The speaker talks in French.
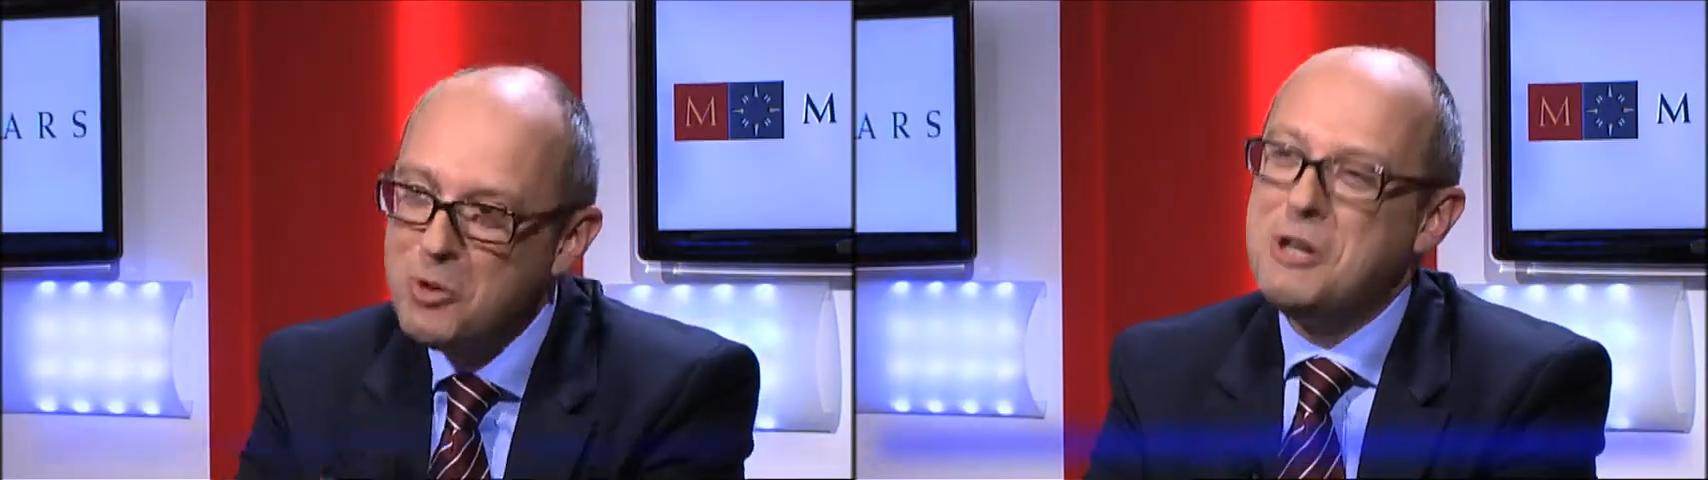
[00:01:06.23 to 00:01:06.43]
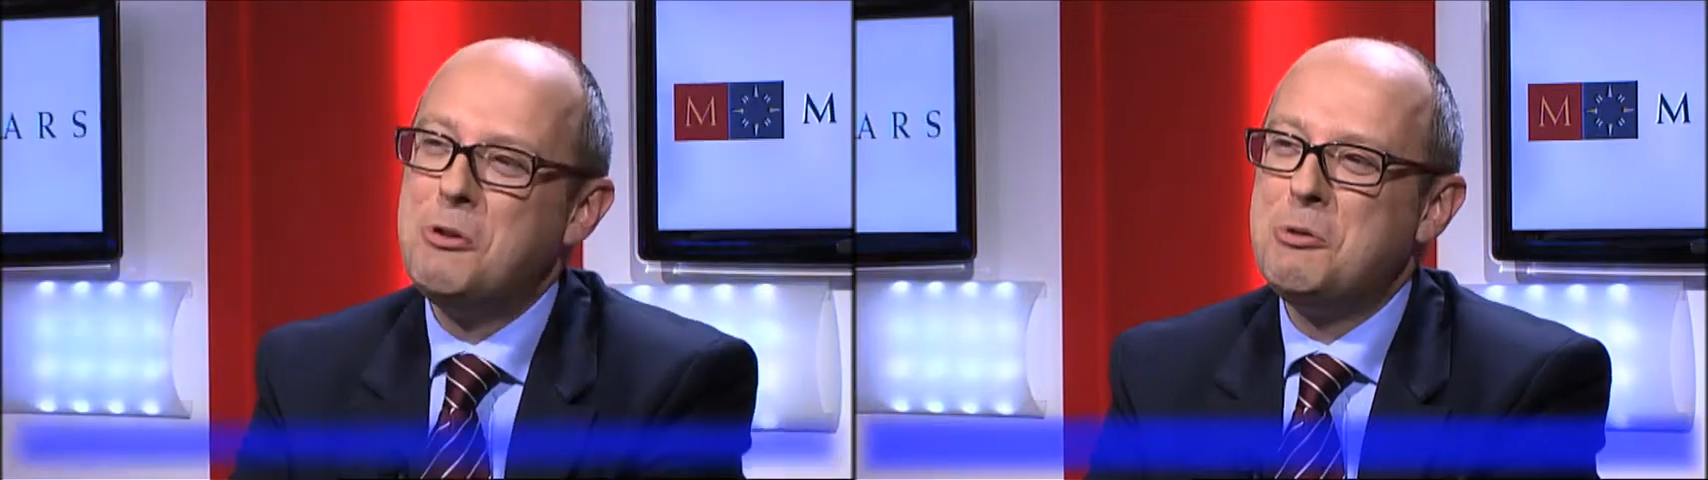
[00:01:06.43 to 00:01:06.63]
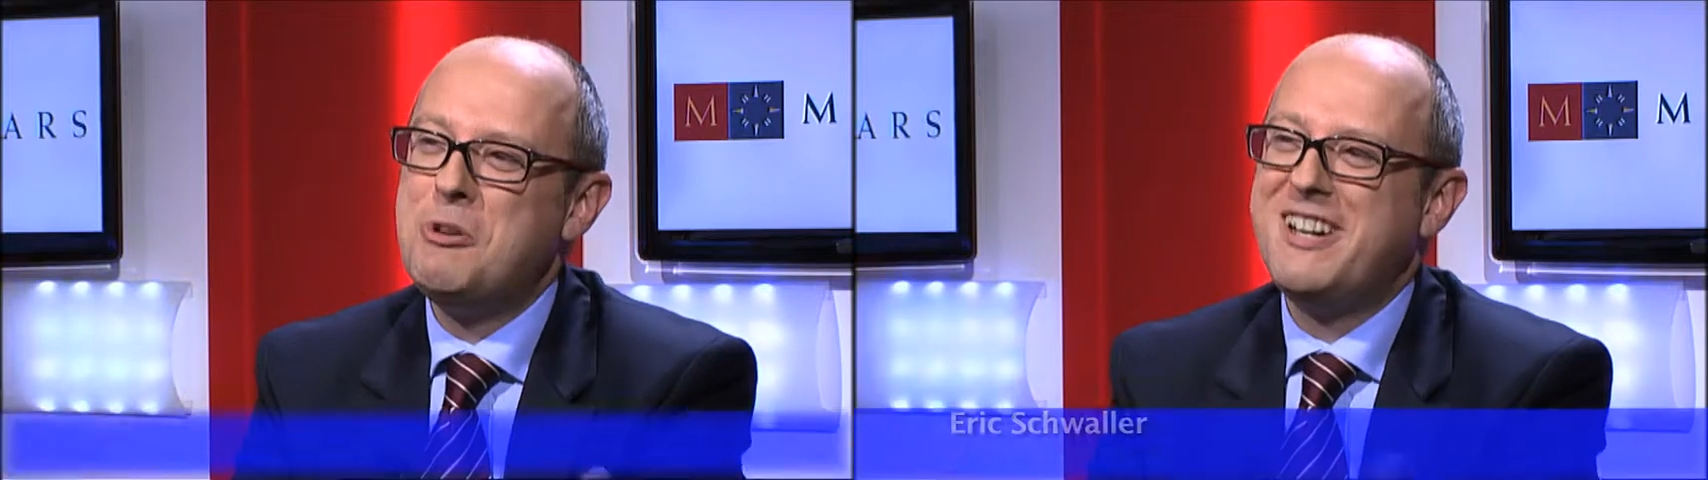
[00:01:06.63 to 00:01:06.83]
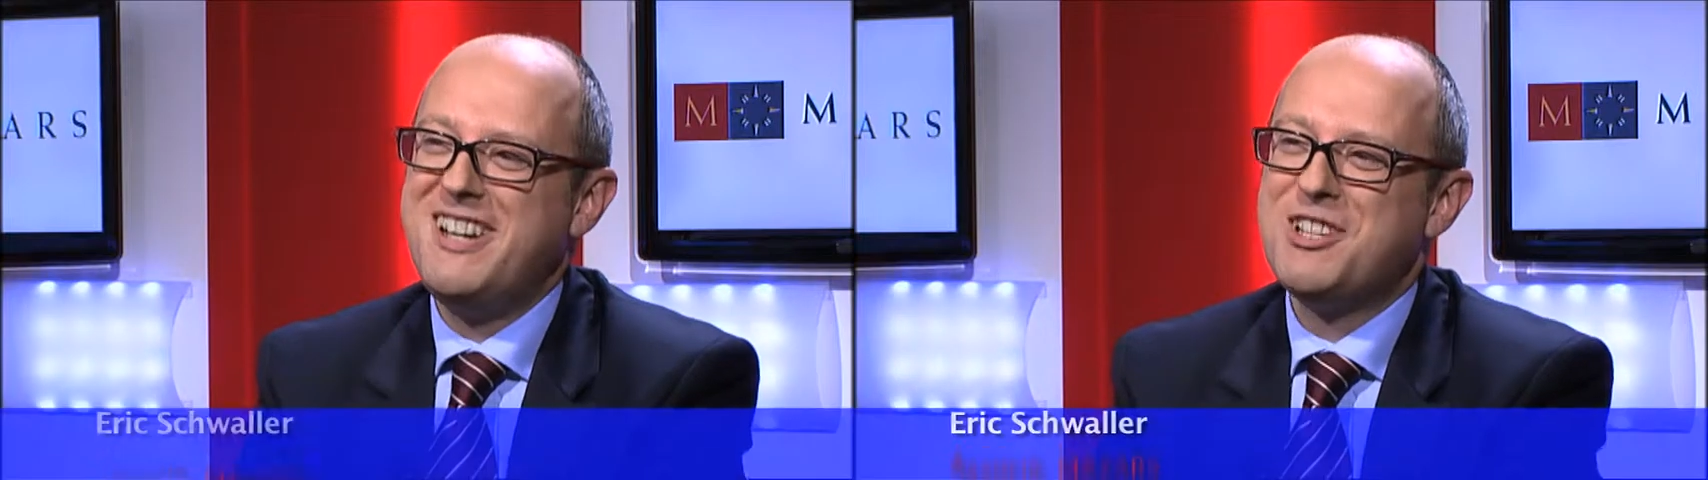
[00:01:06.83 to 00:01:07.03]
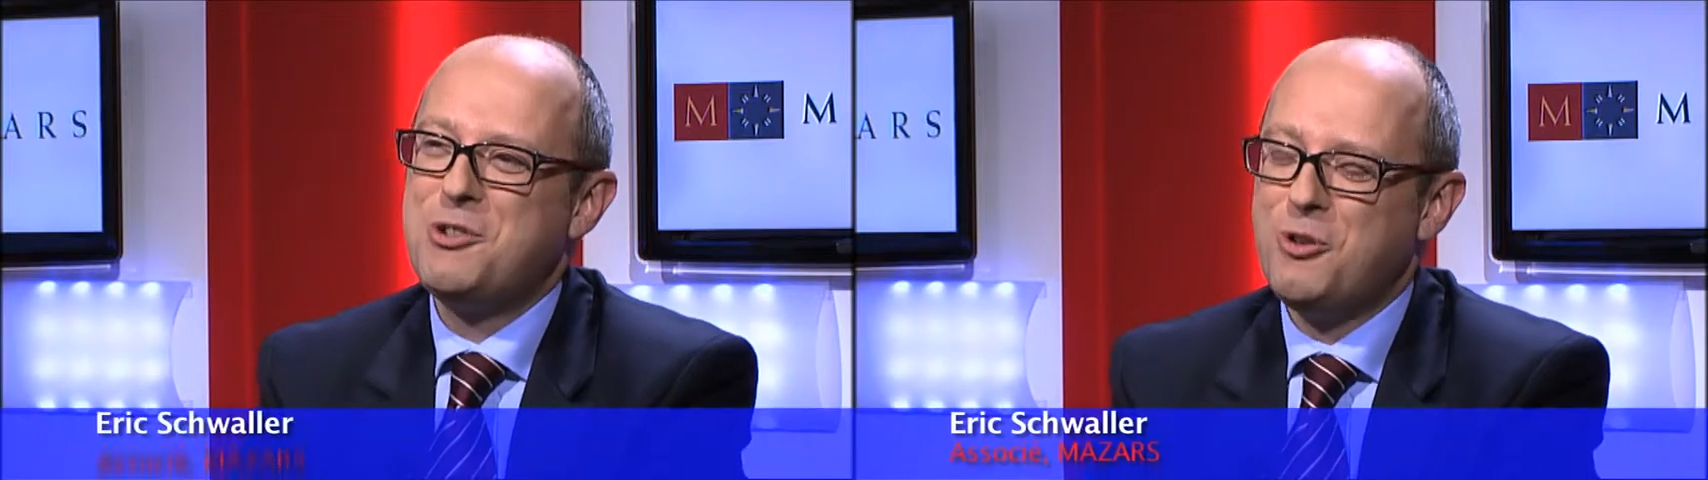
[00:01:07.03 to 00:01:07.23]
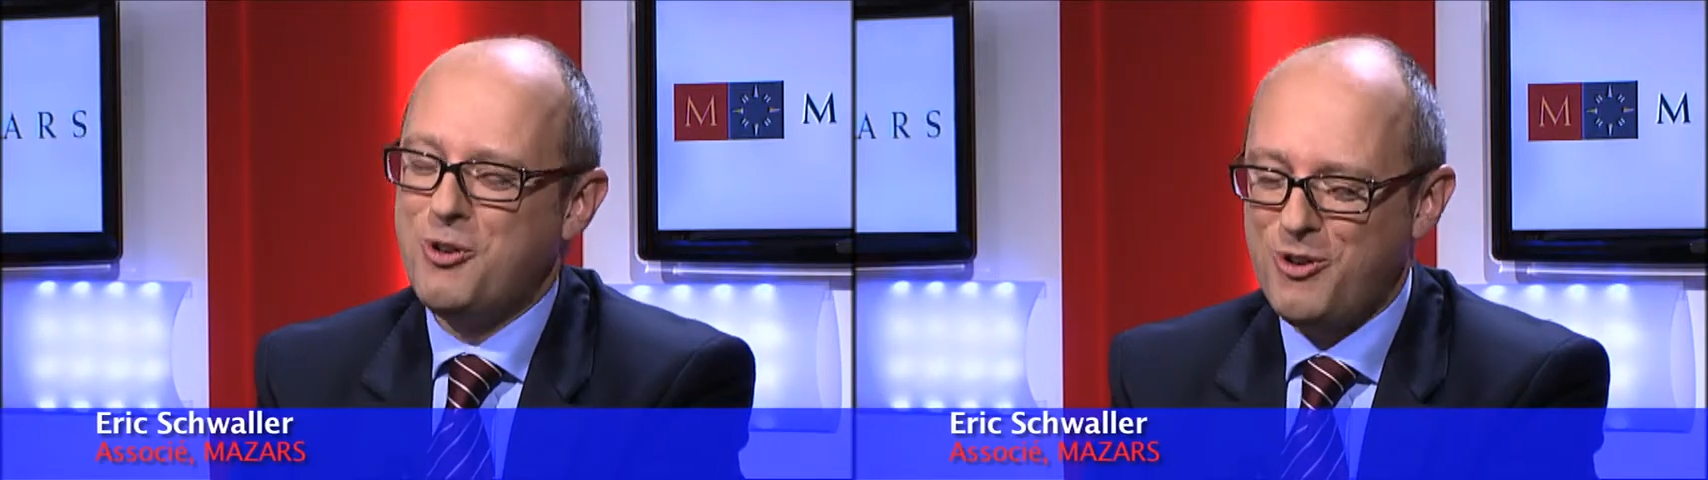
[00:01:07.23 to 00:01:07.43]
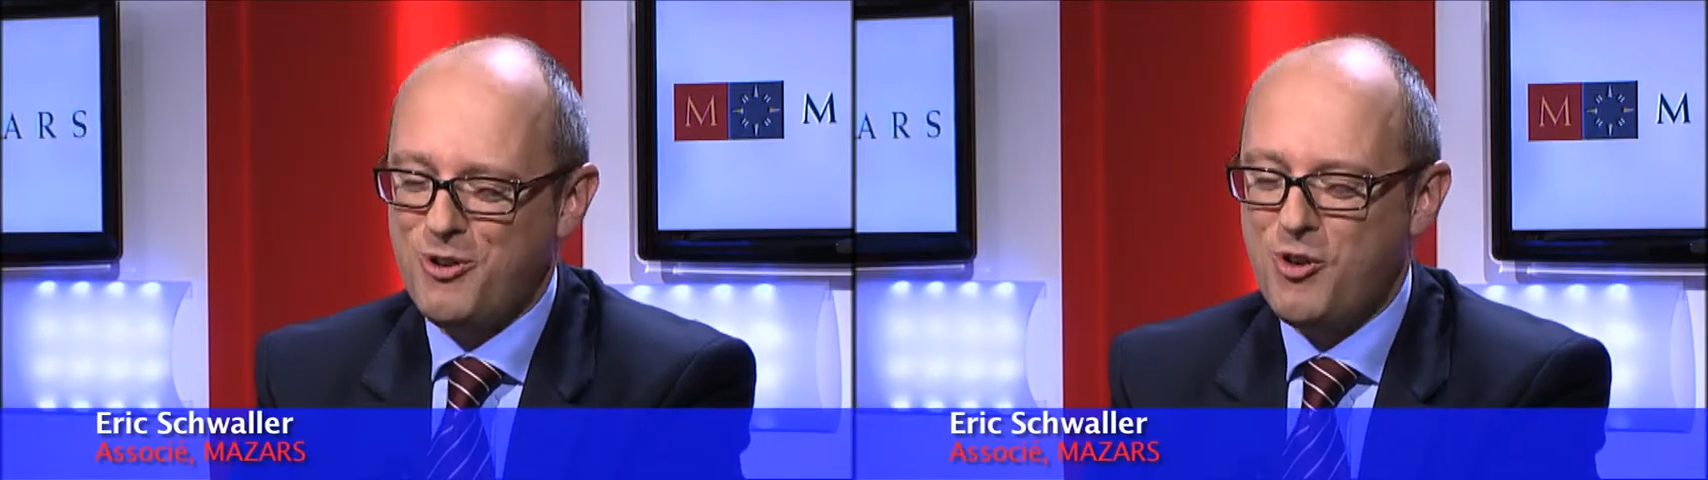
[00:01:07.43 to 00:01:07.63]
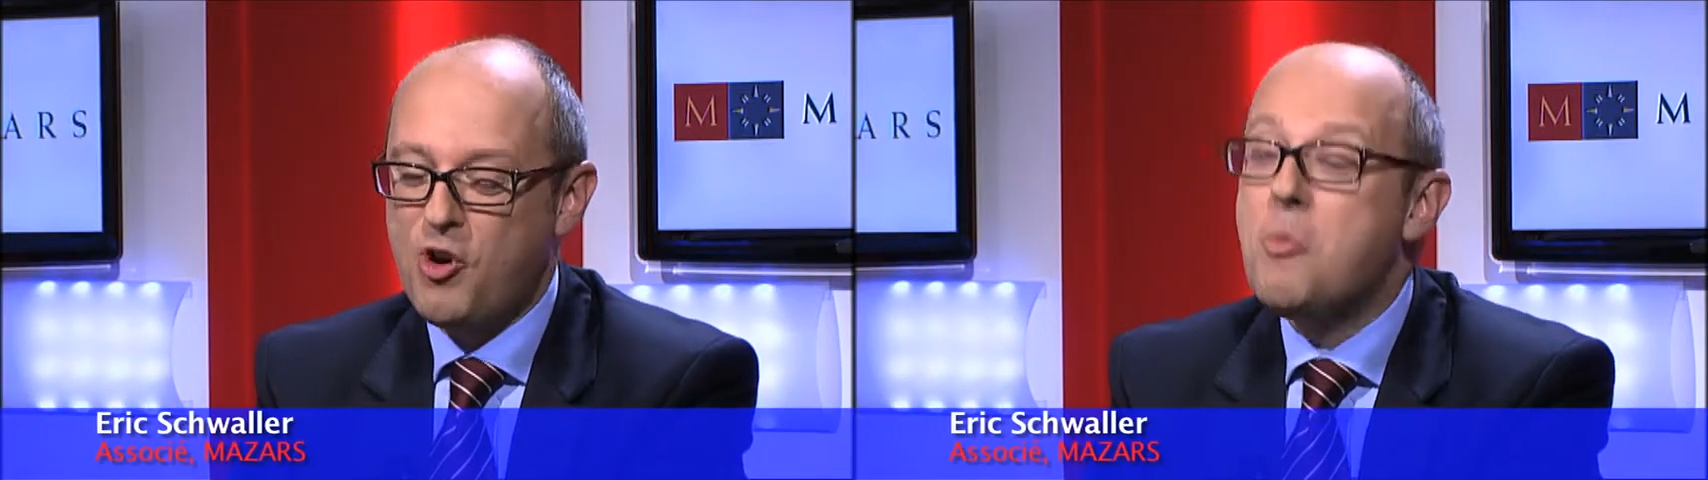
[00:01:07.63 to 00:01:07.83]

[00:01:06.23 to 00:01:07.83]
petit retour arrière sur euh,